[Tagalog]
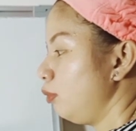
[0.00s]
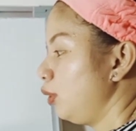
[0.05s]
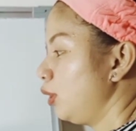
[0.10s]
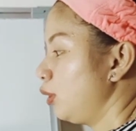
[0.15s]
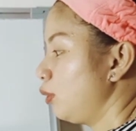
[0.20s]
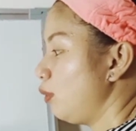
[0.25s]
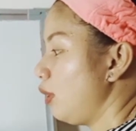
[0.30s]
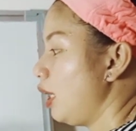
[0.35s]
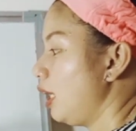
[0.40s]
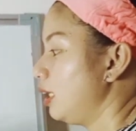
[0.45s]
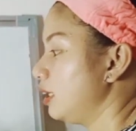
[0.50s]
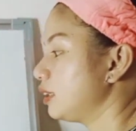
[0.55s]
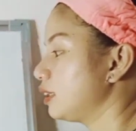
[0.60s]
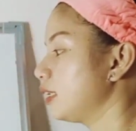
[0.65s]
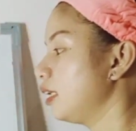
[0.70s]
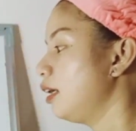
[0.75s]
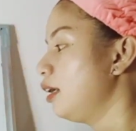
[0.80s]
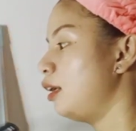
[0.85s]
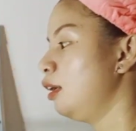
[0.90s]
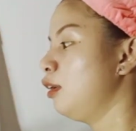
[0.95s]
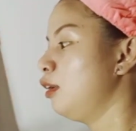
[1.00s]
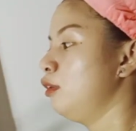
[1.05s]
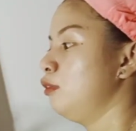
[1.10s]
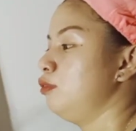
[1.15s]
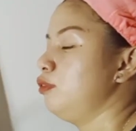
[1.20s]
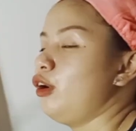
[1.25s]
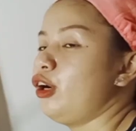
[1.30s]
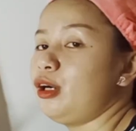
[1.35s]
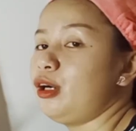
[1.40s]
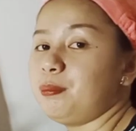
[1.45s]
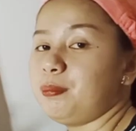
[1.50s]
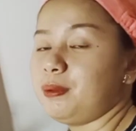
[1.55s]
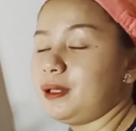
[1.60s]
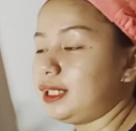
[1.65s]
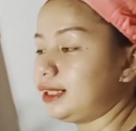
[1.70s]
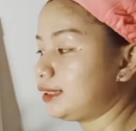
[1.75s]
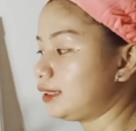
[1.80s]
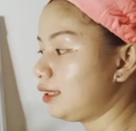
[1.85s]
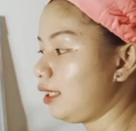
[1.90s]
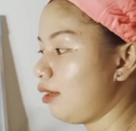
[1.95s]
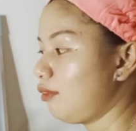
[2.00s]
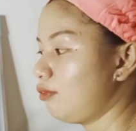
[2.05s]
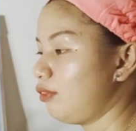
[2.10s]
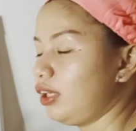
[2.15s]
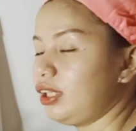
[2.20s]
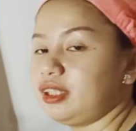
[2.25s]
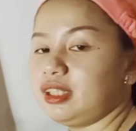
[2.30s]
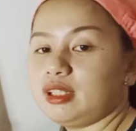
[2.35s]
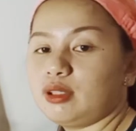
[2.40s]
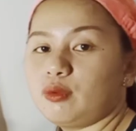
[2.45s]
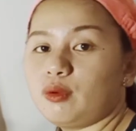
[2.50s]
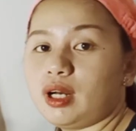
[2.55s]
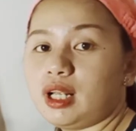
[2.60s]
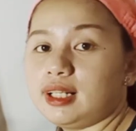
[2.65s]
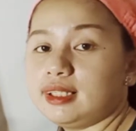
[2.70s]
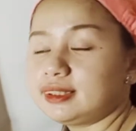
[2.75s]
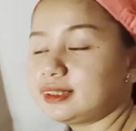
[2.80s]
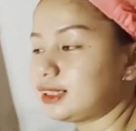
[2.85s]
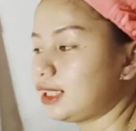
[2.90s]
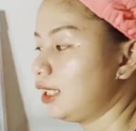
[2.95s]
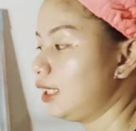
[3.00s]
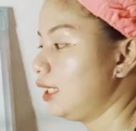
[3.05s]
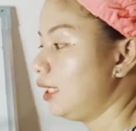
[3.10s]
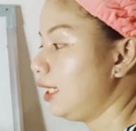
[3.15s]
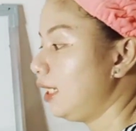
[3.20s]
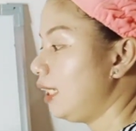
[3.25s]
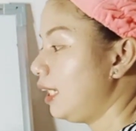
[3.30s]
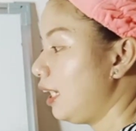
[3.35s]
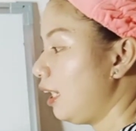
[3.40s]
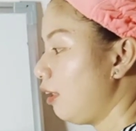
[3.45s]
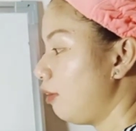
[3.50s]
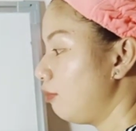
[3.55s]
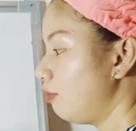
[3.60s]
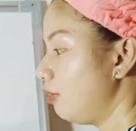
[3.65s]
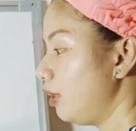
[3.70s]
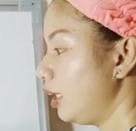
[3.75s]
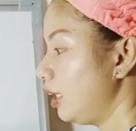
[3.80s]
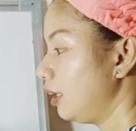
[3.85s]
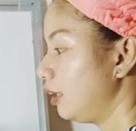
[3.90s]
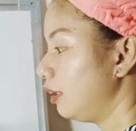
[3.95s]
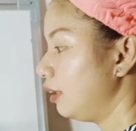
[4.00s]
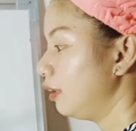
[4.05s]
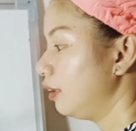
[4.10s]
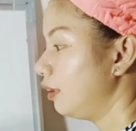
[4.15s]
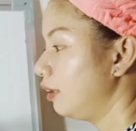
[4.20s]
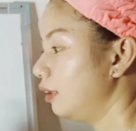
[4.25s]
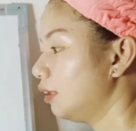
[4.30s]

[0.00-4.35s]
equals 4 plus 7 equals 11.